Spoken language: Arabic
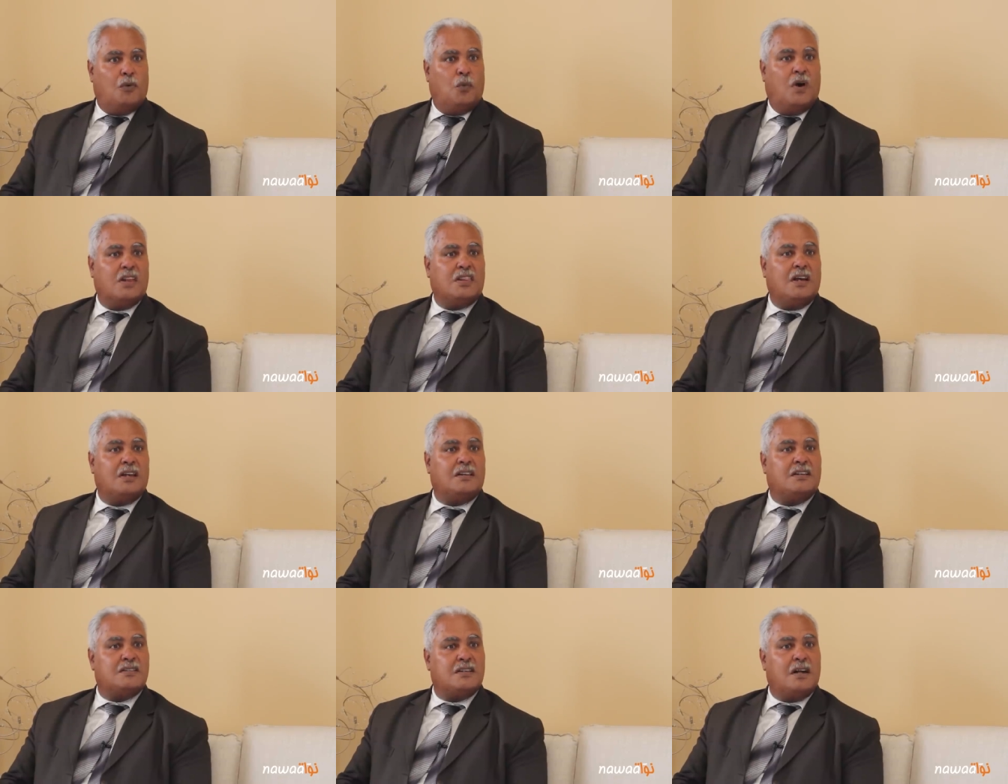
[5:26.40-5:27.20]
وهذا
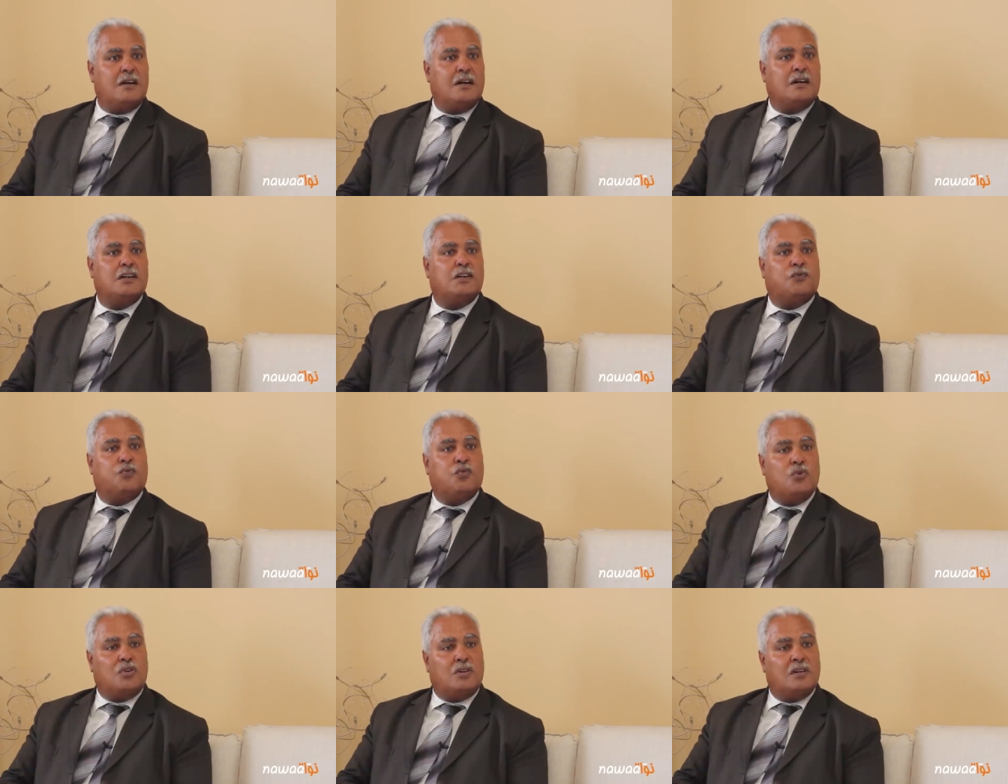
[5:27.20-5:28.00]
ديجا
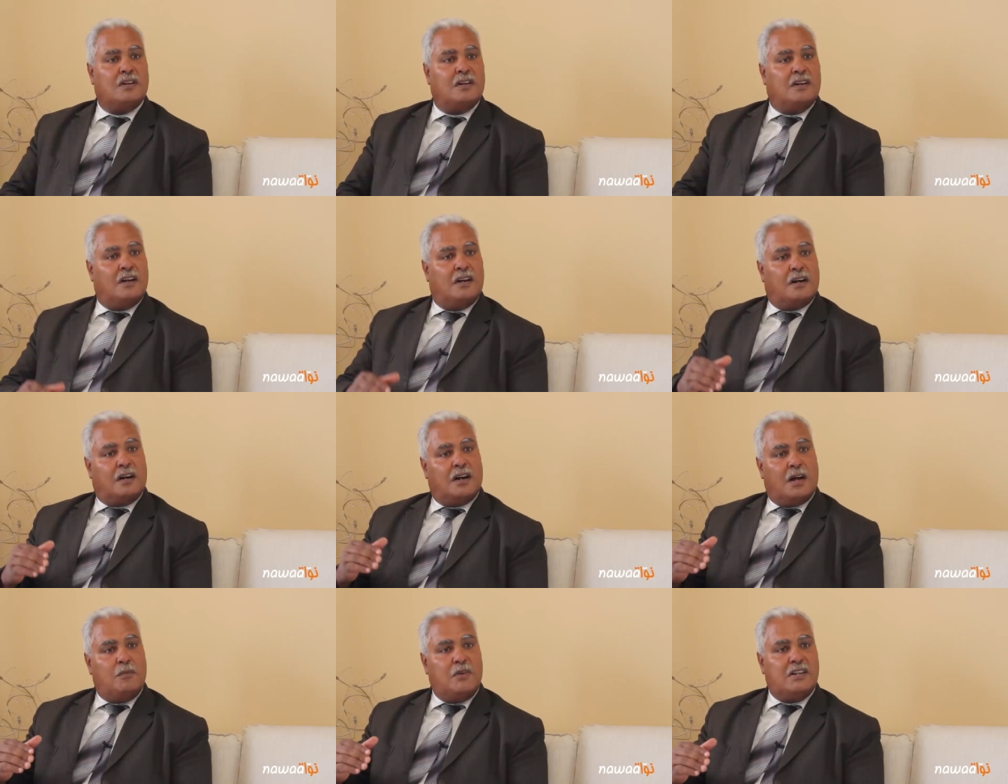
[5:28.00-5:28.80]
يفوت
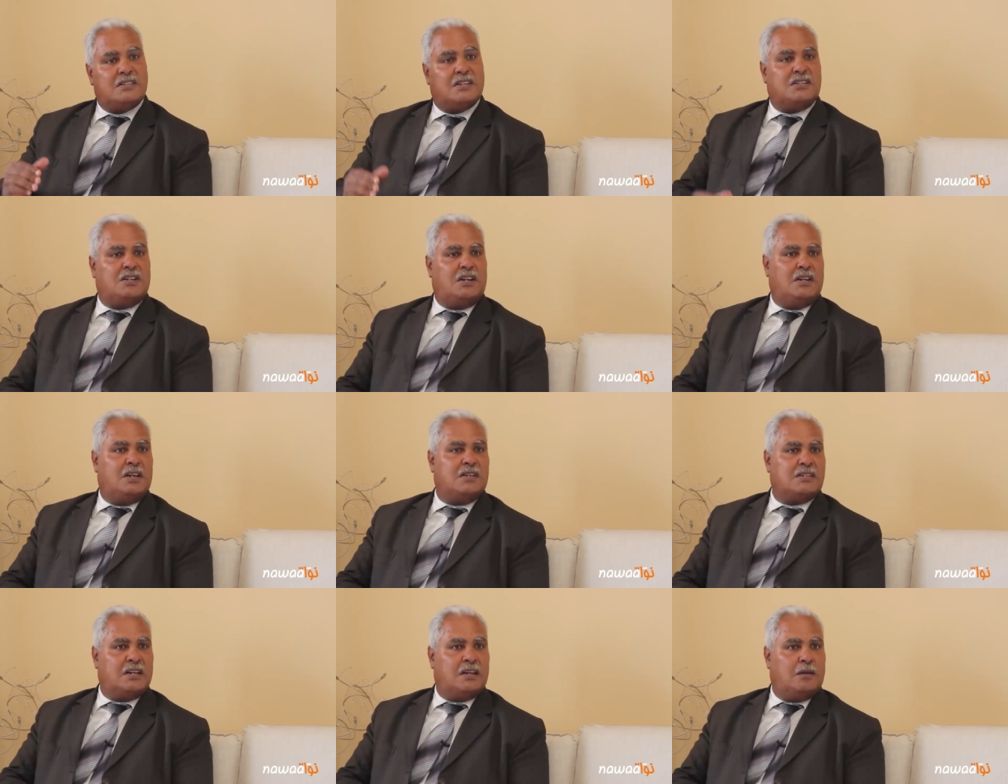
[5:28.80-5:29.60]
الرقم اللي
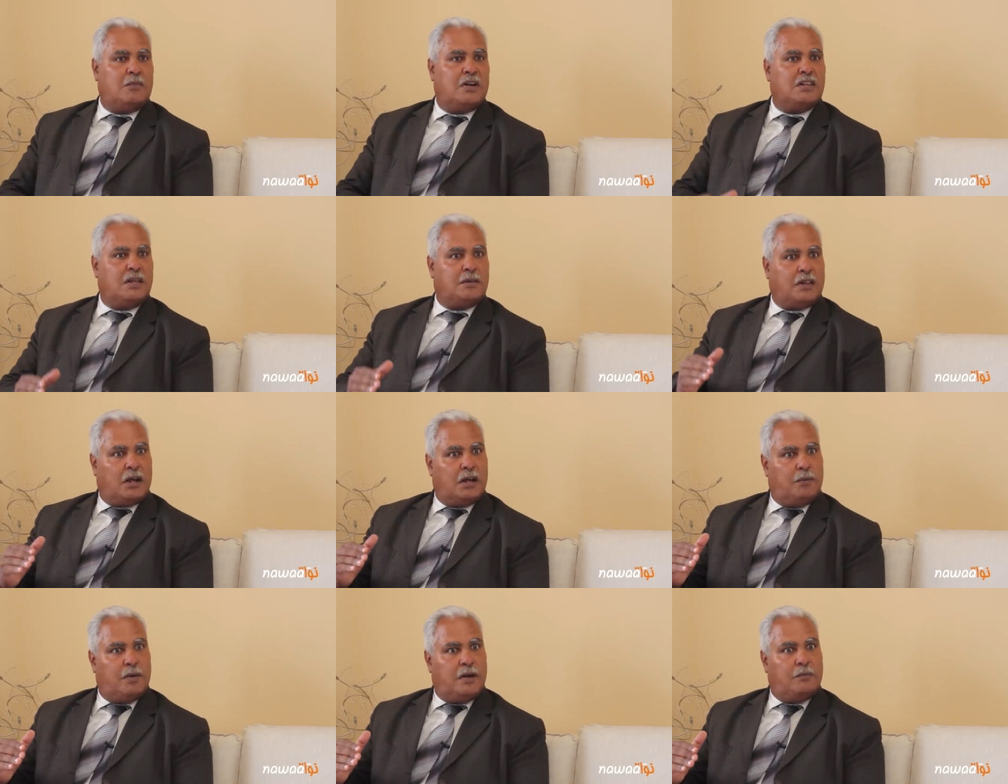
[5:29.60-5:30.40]
سجلناه السنه الماضيه
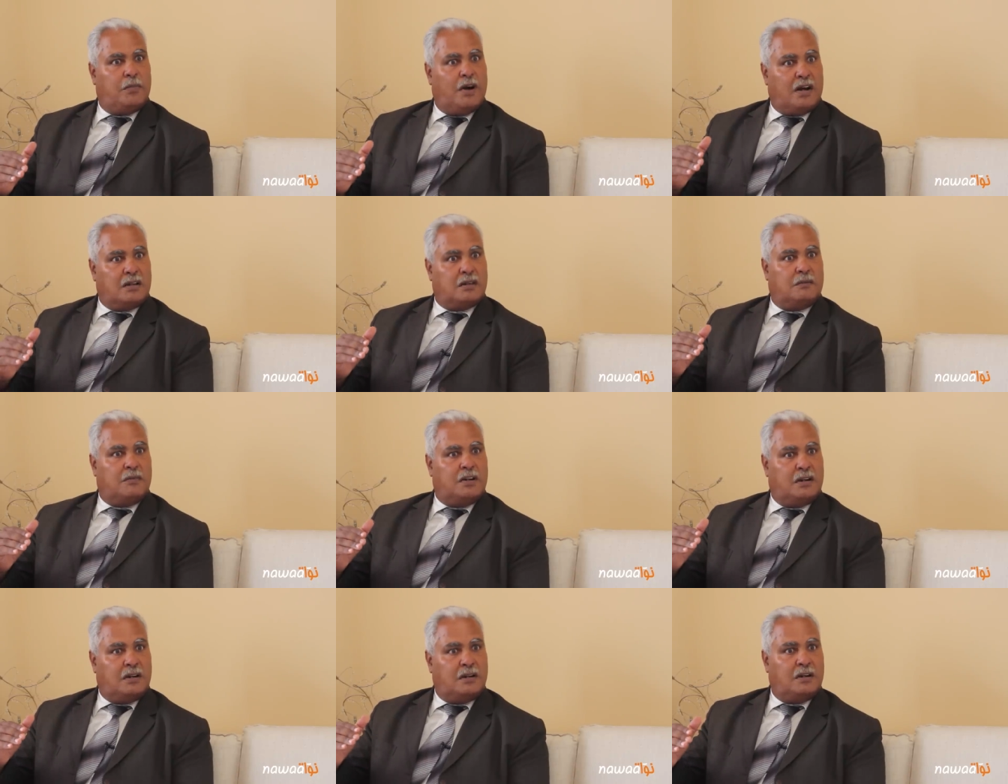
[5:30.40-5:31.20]
تقريبا باكثر
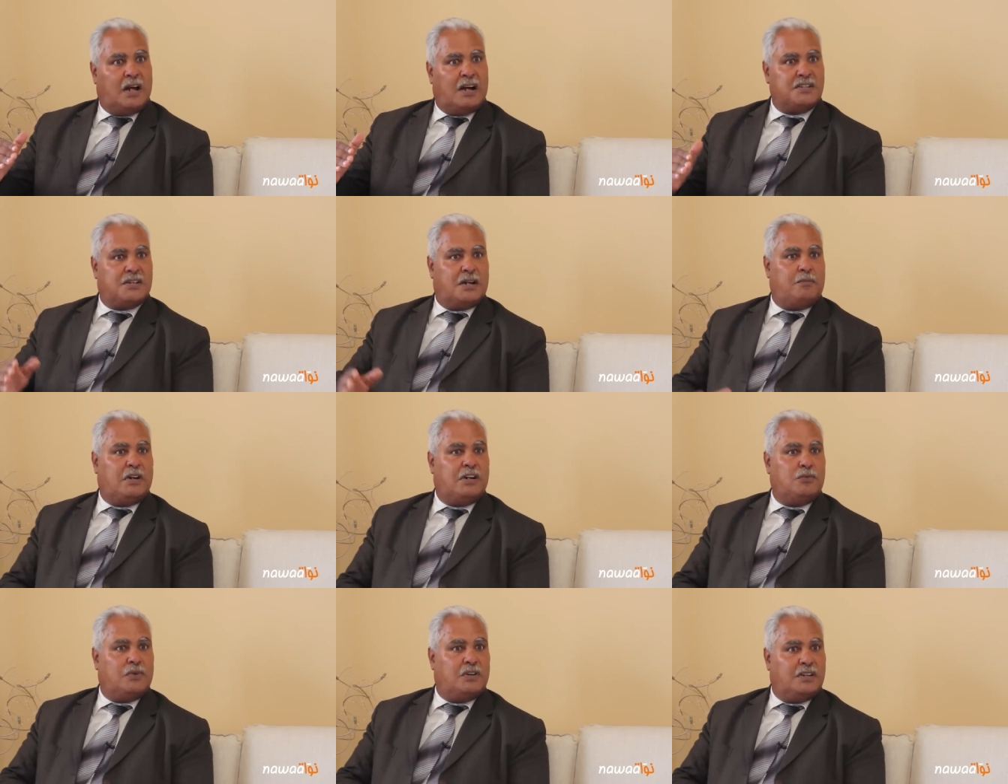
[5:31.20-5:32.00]
من 10
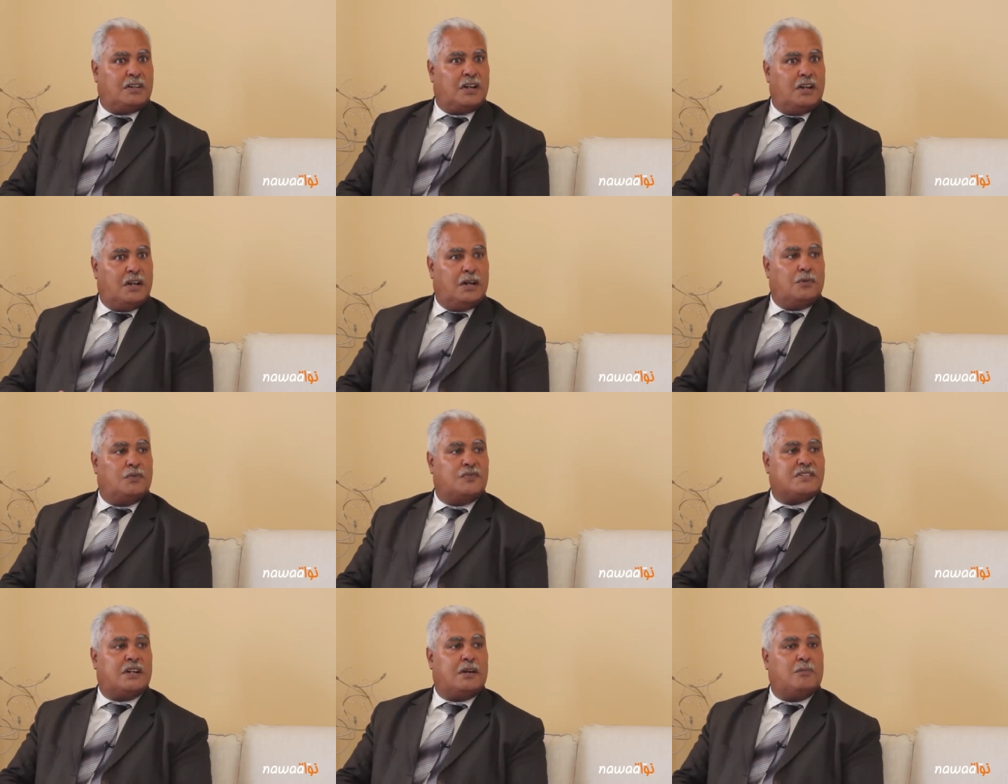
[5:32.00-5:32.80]
مليون ايترا لانه
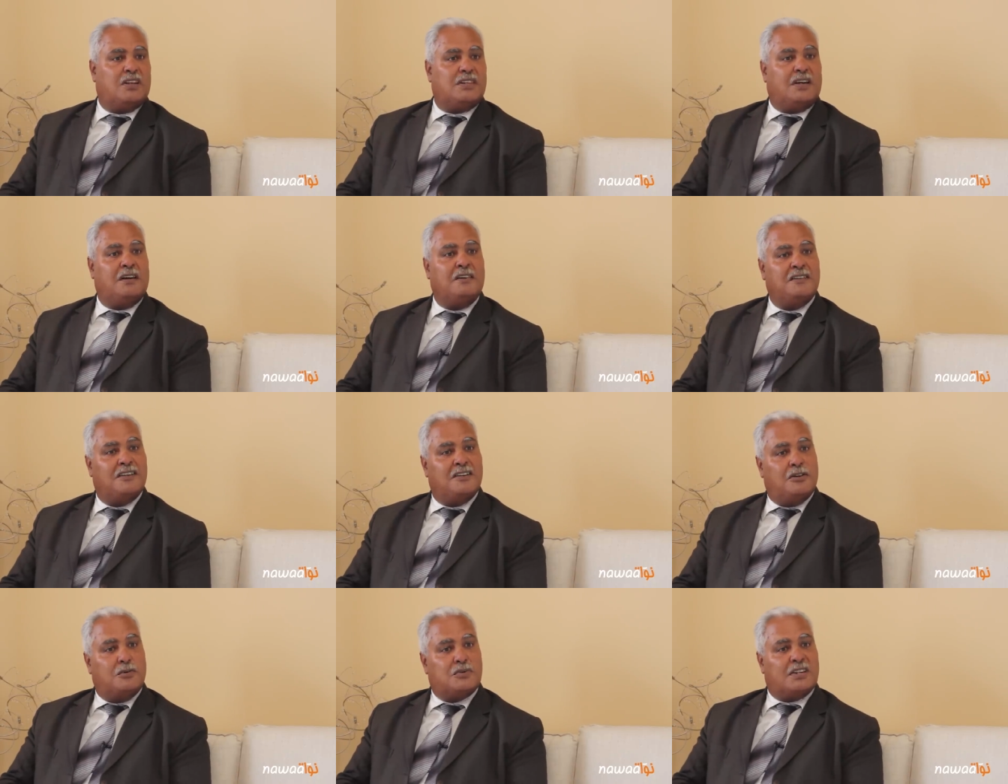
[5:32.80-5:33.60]
في السنه الماضيه
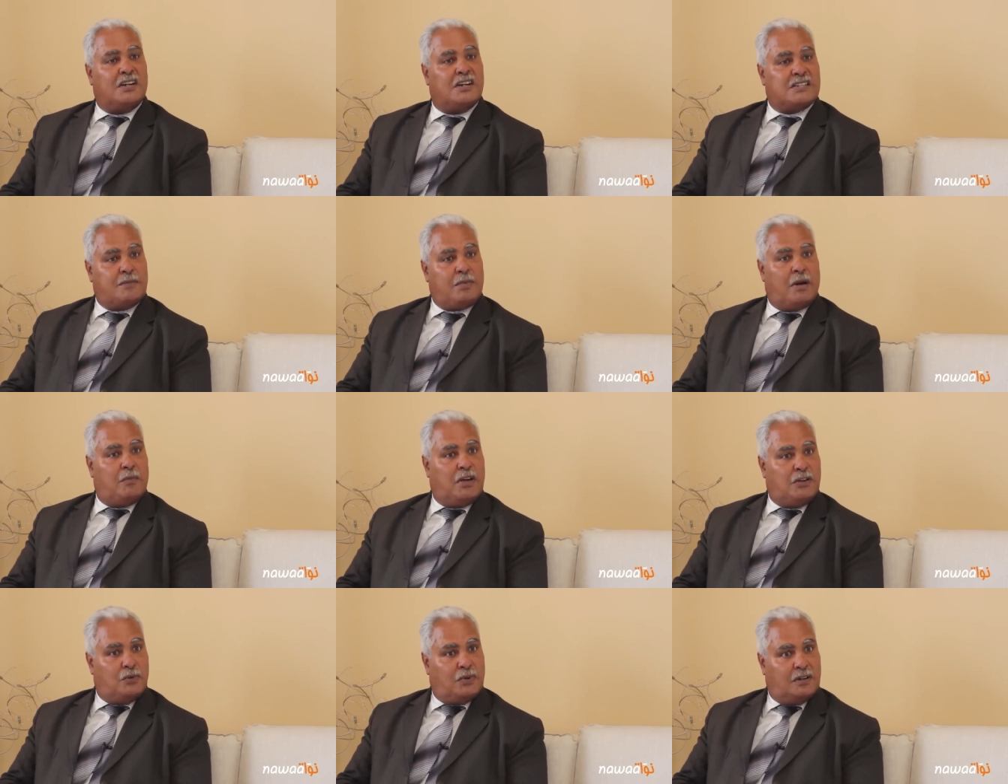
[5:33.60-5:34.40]
وصلنا ل 7
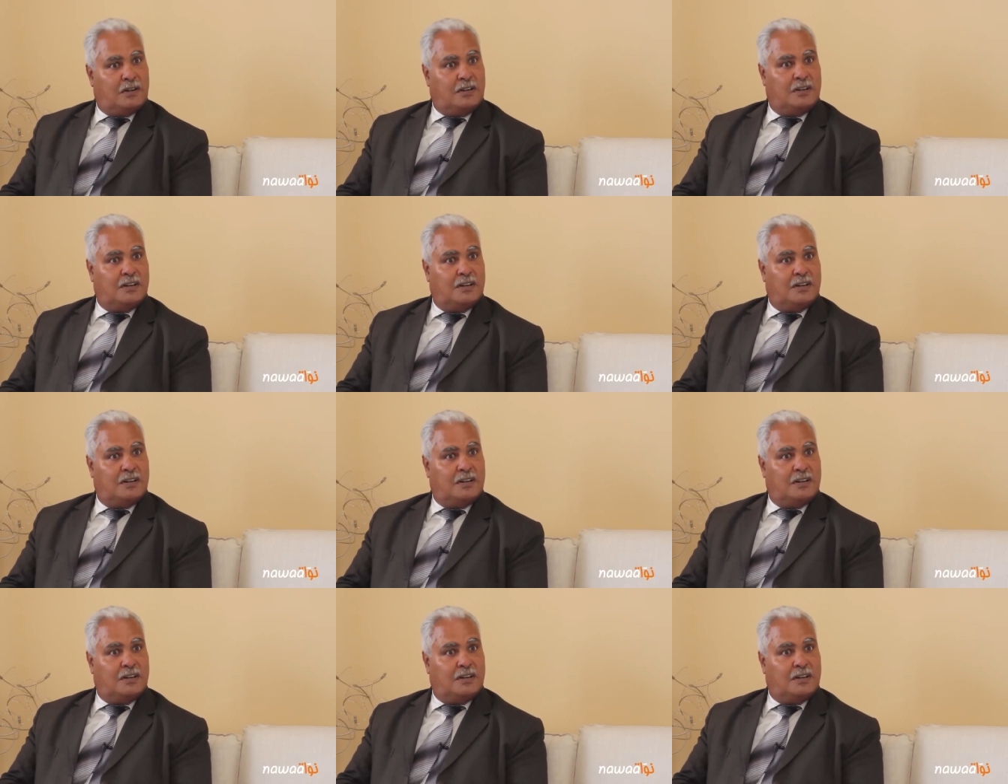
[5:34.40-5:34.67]
مليون